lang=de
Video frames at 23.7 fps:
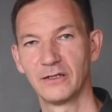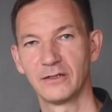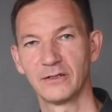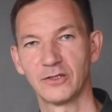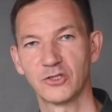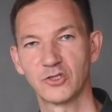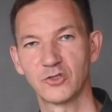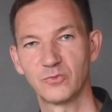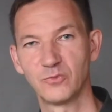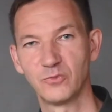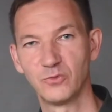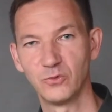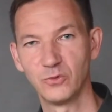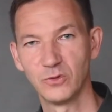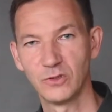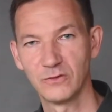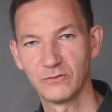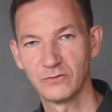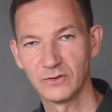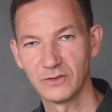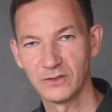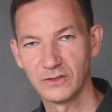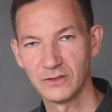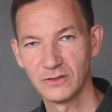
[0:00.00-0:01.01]
ich
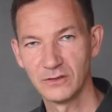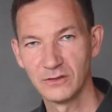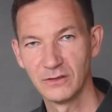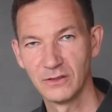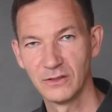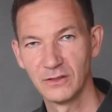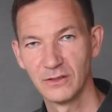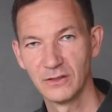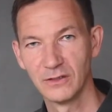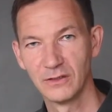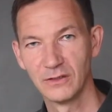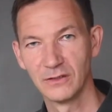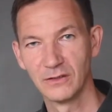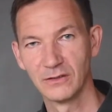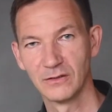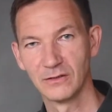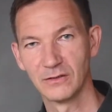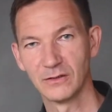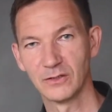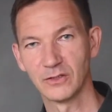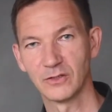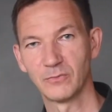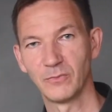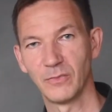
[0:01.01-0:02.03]
spüre, wie
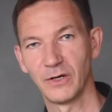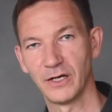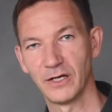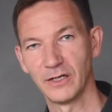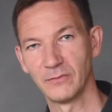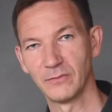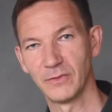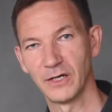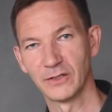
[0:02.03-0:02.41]
ich mein,